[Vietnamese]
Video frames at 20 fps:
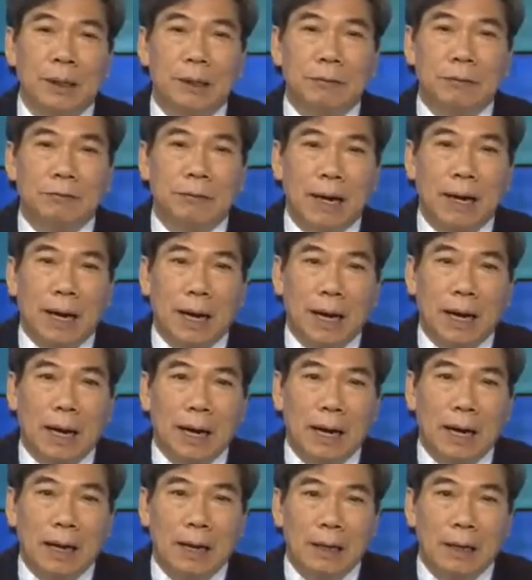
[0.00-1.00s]

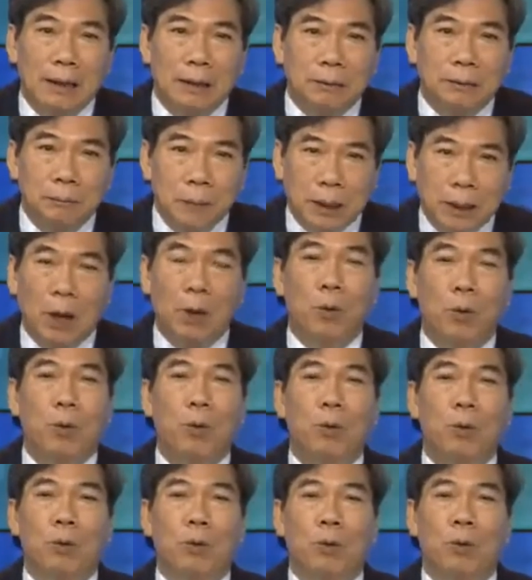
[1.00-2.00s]
Và bước đầu
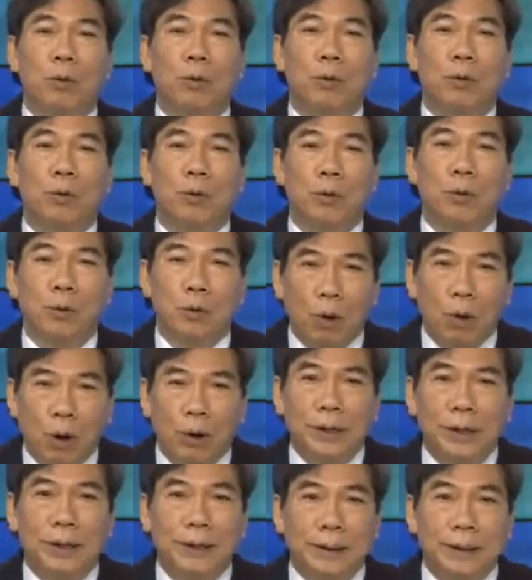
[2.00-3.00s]

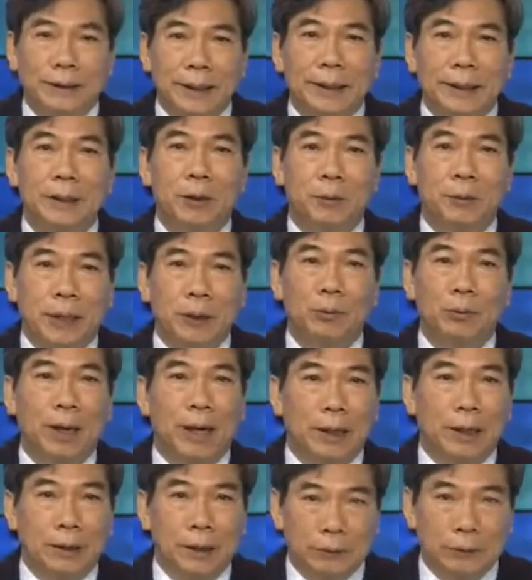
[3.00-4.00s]
có những cái tín hiệu kết
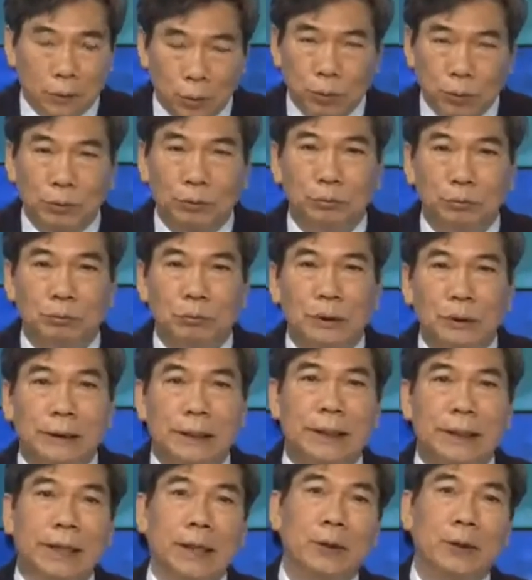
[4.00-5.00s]
quả tốt. Thế
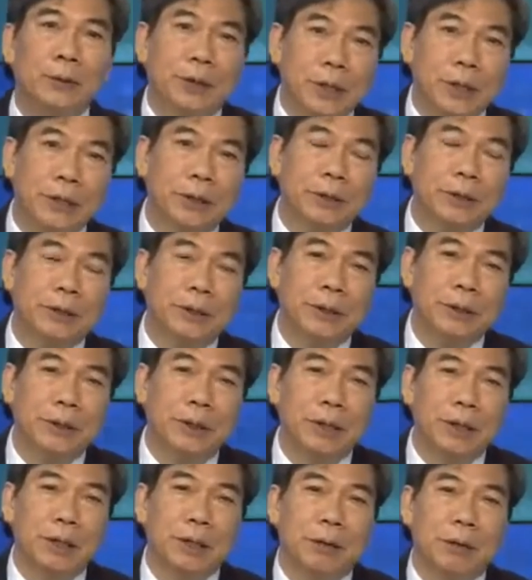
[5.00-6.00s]
thì nếu như
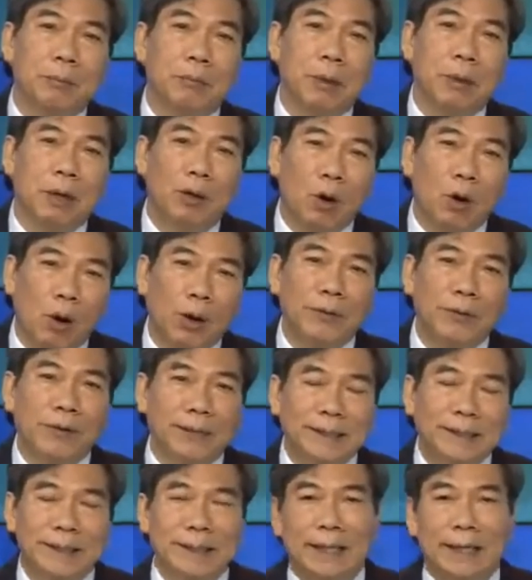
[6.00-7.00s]
mà có cái
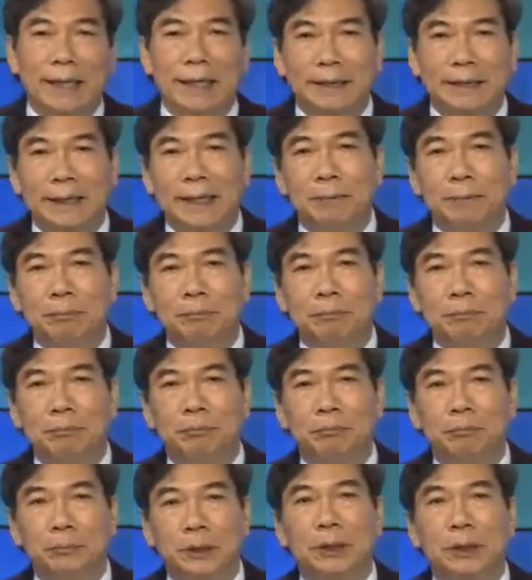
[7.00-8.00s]
vaccine này để tiêm
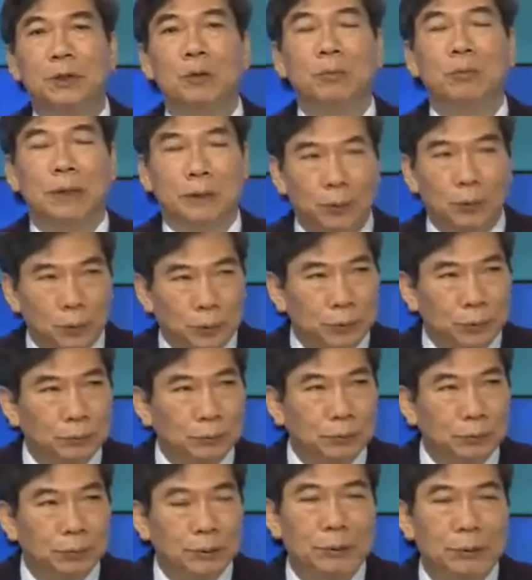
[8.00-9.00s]
thì cũng là tốt.
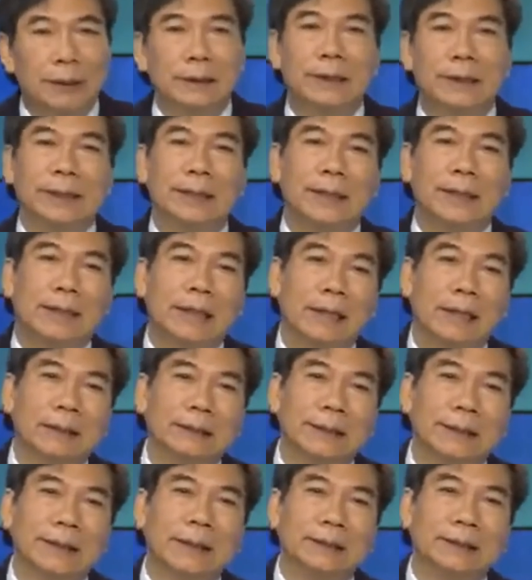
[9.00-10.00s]
Cho nên là
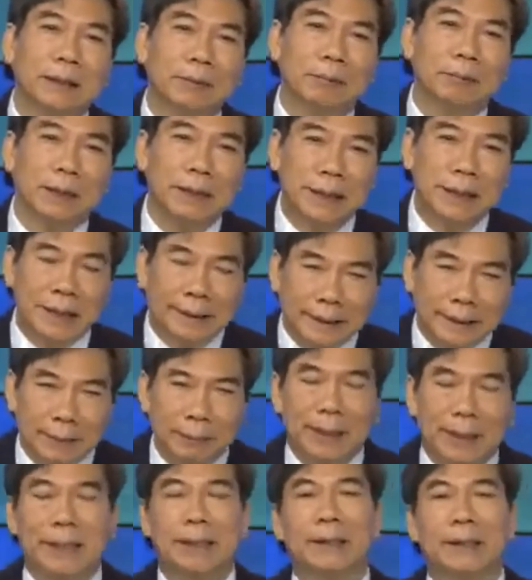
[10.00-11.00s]
chị yên tâm cứ nên
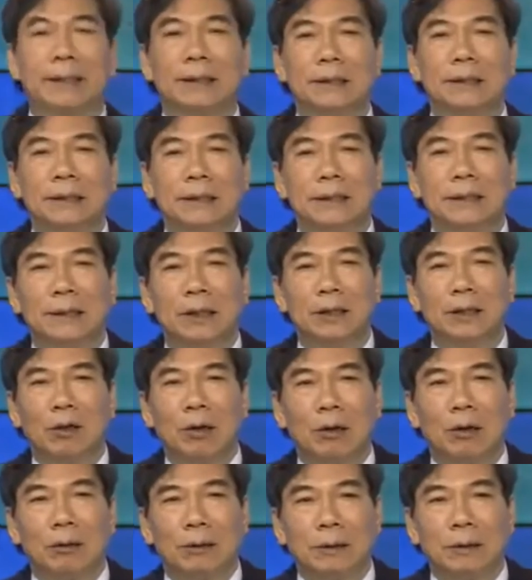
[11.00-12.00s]
tiêm đi. Thế
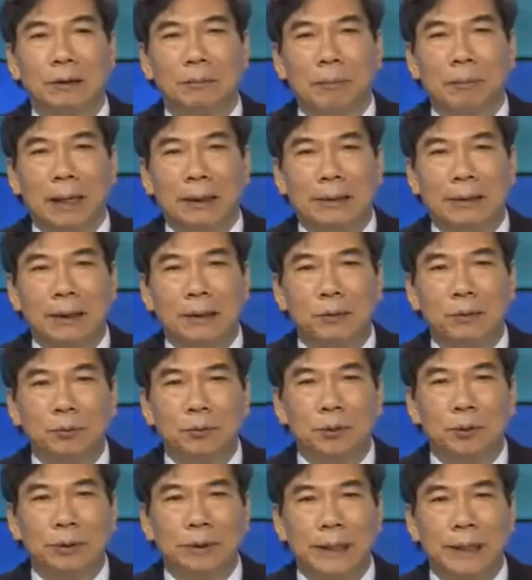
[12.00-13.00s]
còn ờ, bản thân chúng
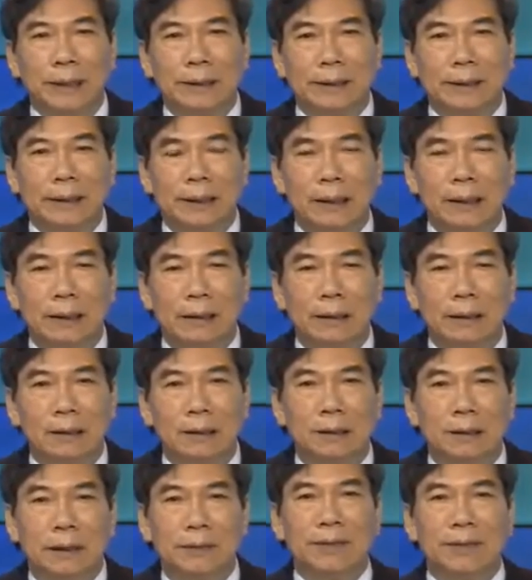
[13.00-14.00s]
tôi thấy rằng là
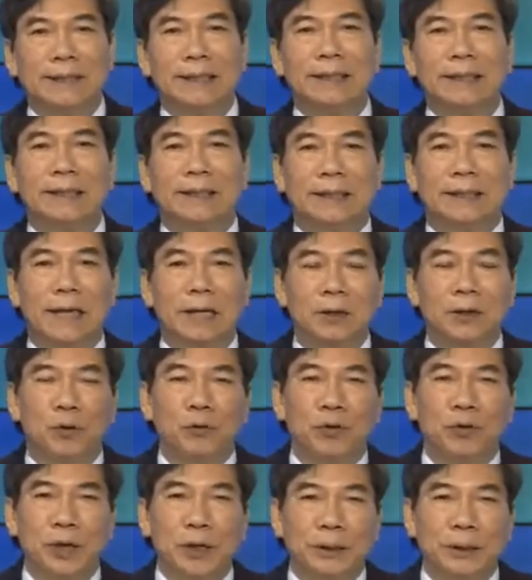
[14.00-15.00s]
cái vaccine dịch tả lợn châu
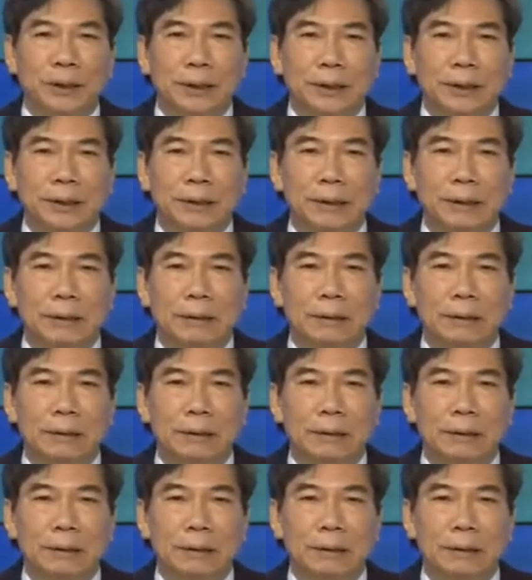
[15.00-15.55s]
Phi thì